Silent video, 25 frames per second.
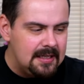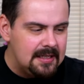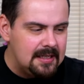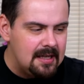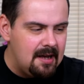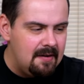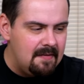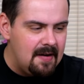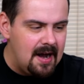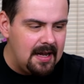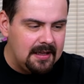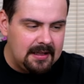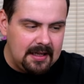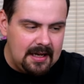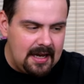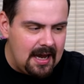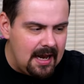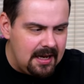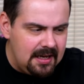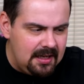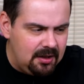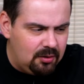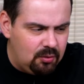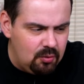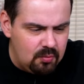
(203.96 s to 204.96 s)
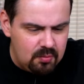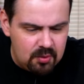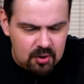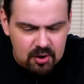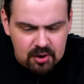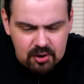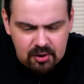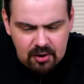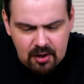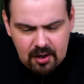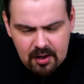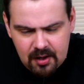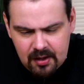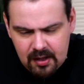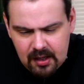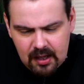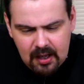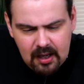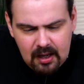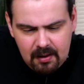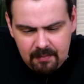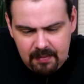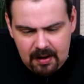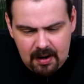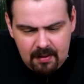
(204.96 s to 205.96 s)
кисловатый. Я не думаю, что
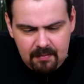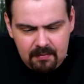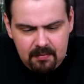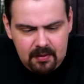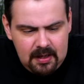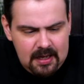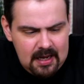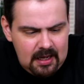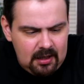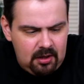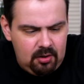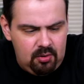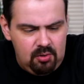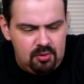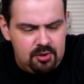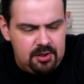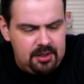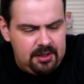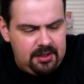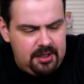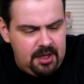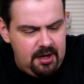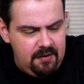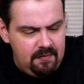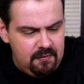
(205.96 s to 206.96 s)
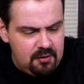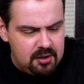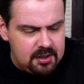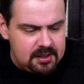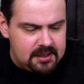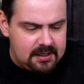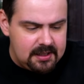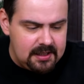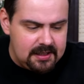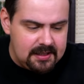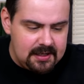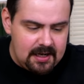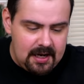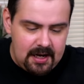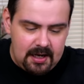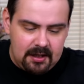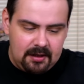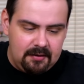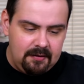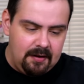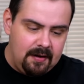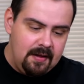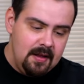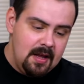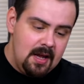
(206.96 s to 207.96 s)
прям я должен тревожиться из-за
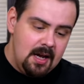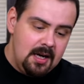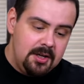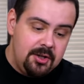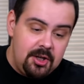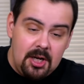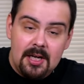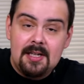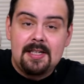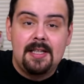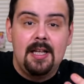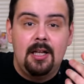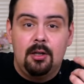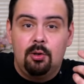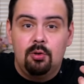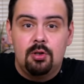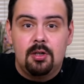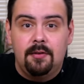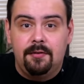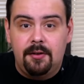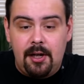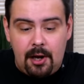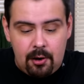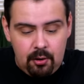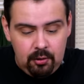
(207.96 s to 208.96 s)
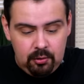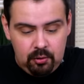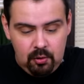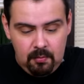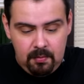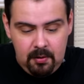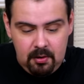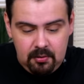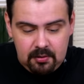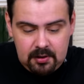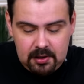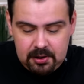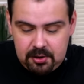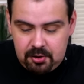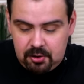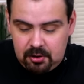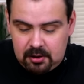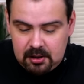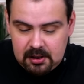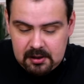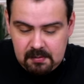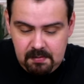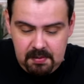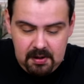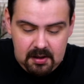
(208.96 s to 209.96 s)
этого. Честно, это уже второй дубль у нас
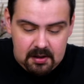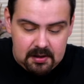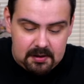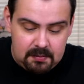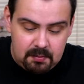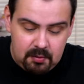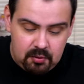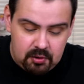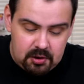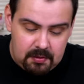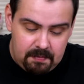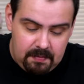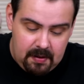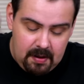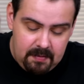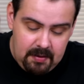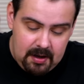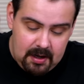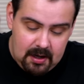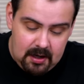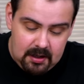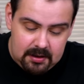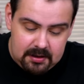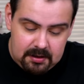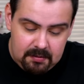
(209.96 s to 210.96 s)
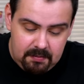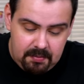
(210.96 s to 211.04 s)
что-то сбилось. Мы уже померили